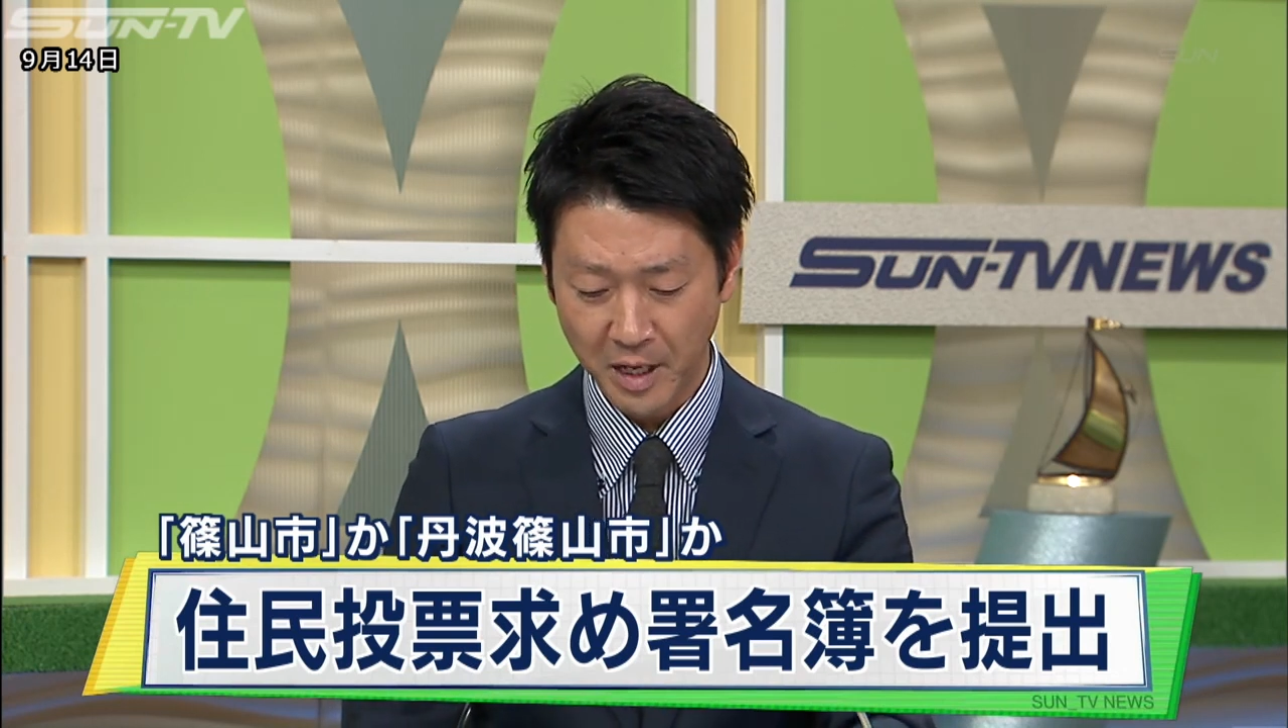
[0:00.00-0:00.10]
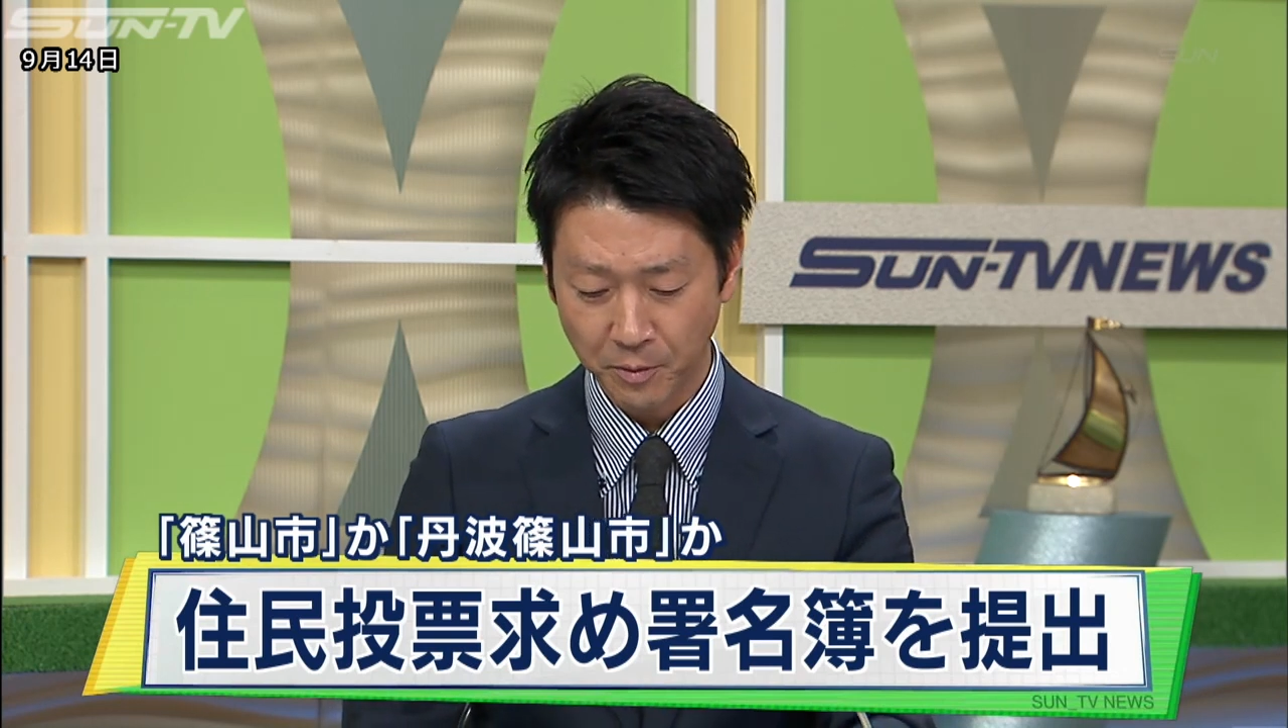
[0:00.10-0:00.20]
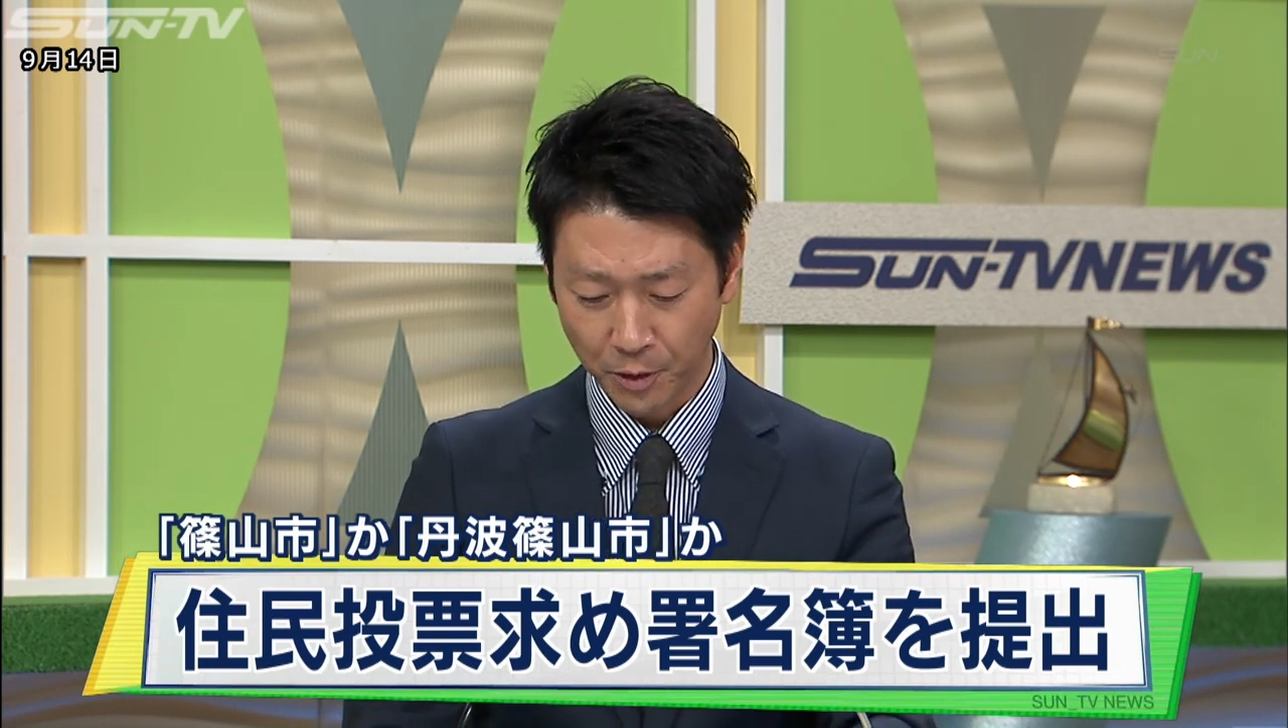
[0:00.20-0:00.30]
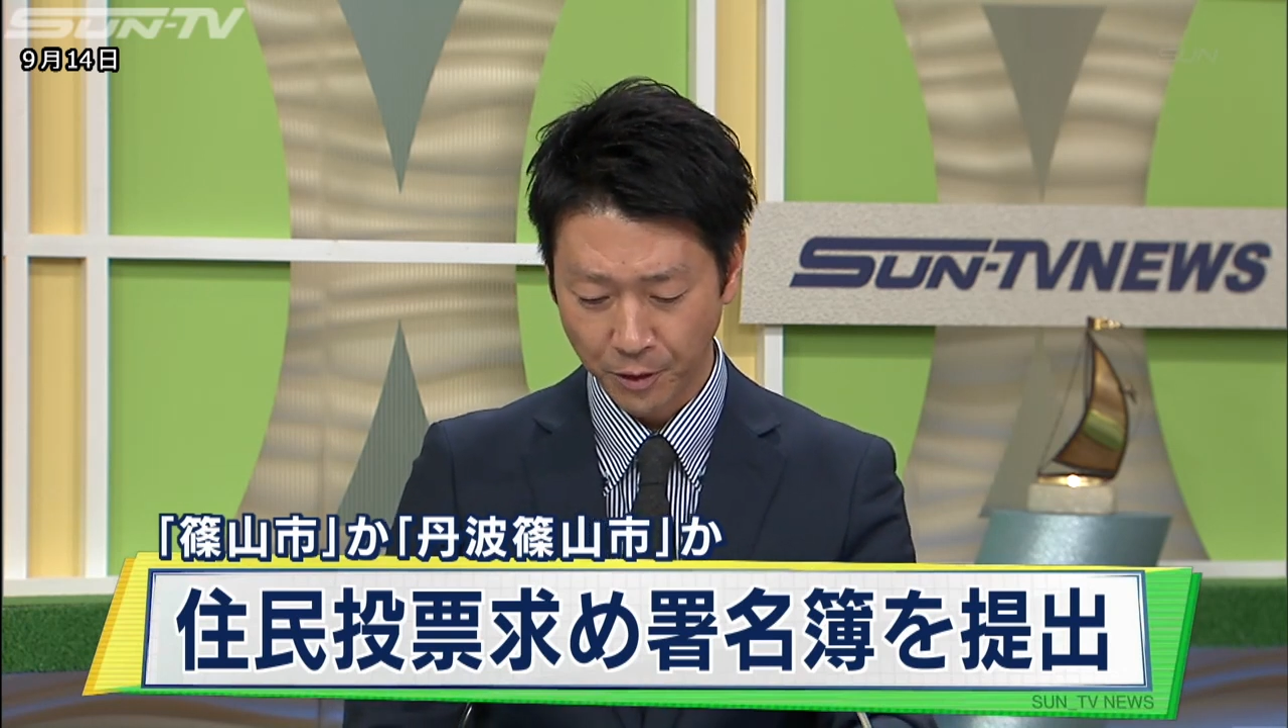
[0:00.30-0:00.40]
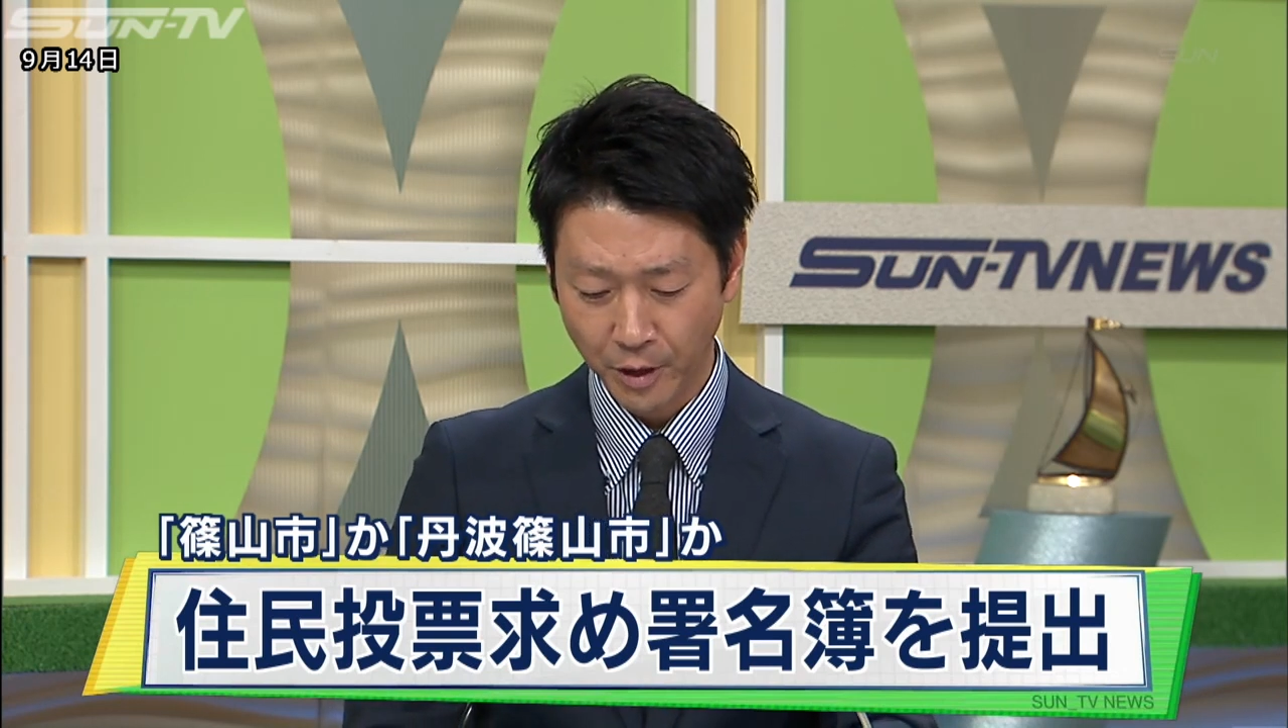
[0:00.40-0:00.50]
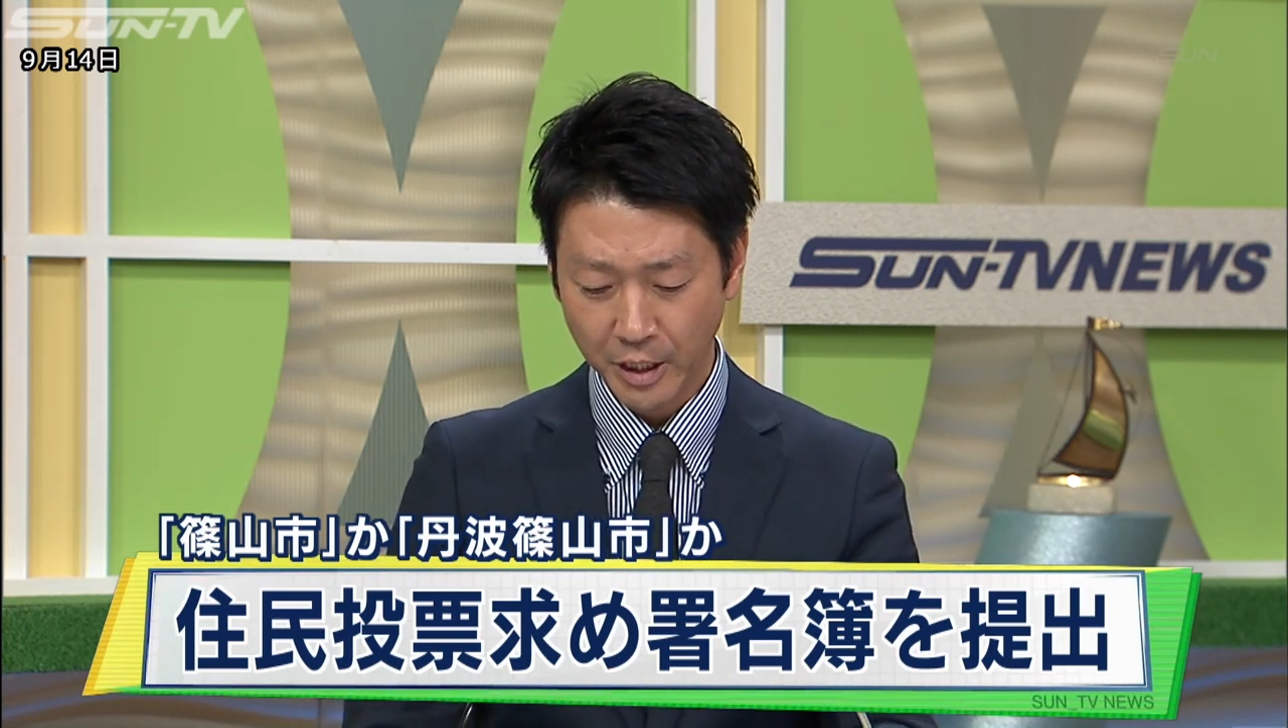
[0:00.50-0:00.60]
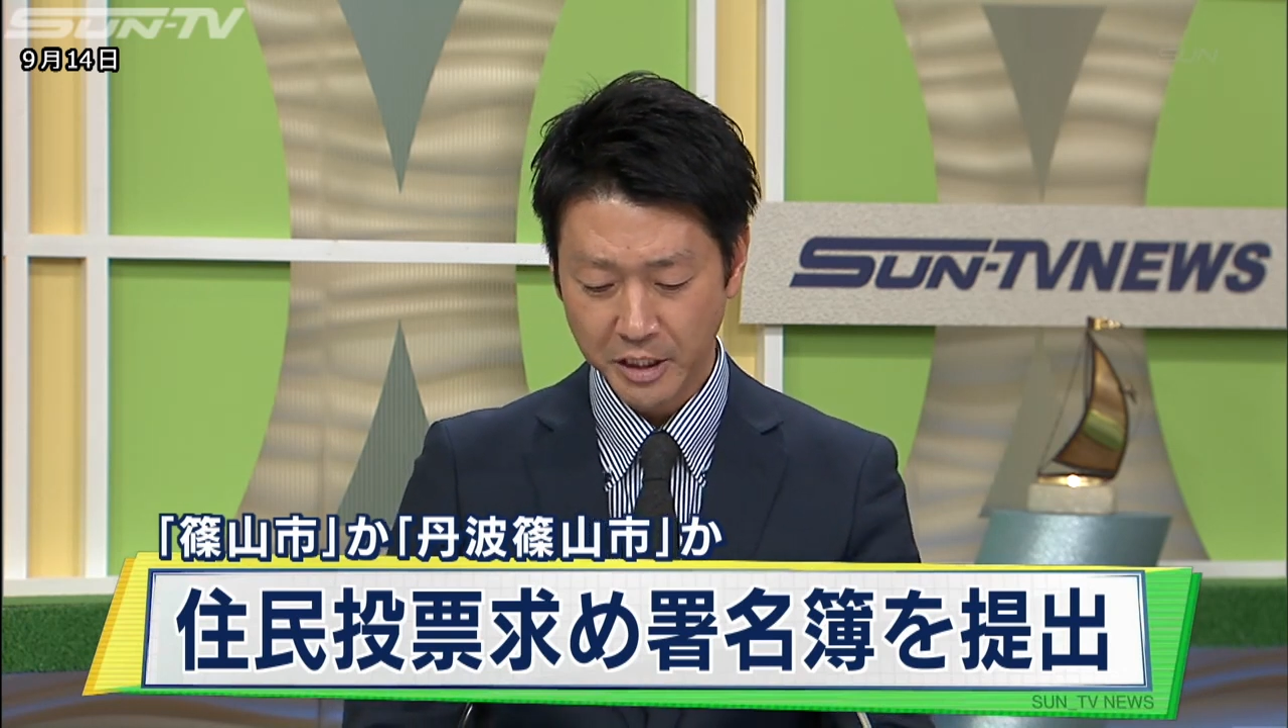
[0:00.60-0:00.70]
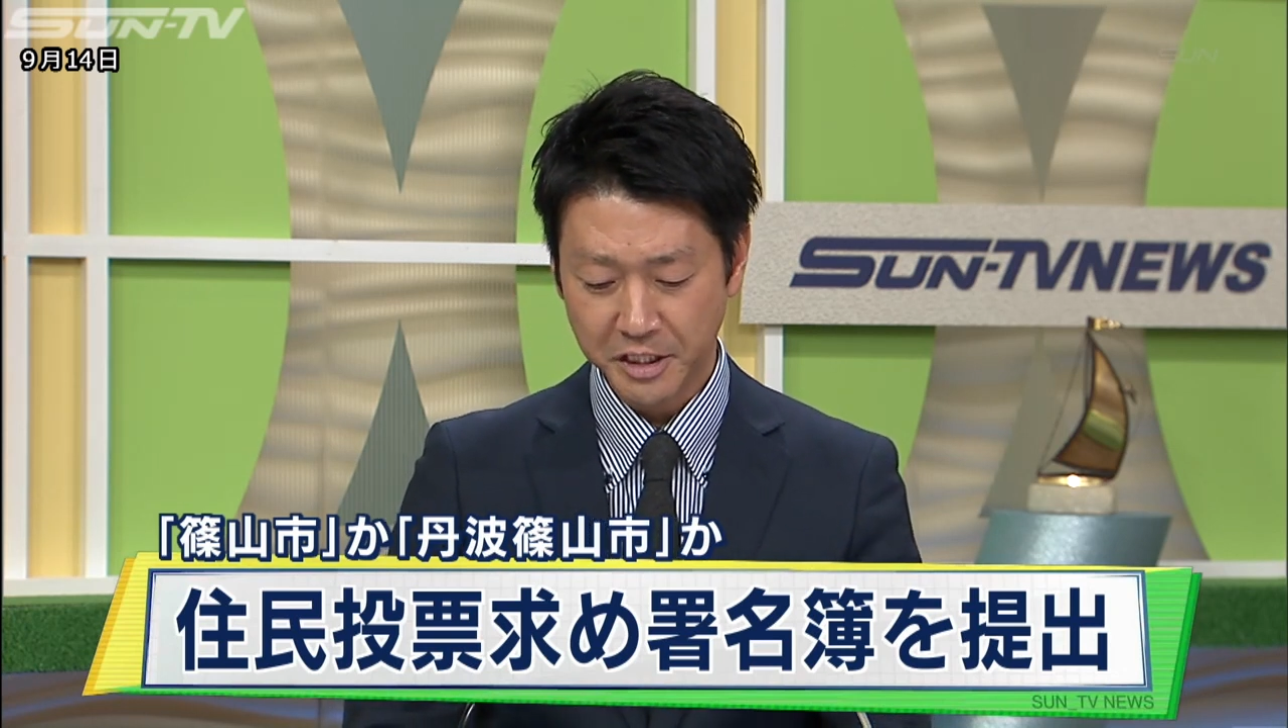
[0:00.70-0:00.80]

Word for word: 名簿を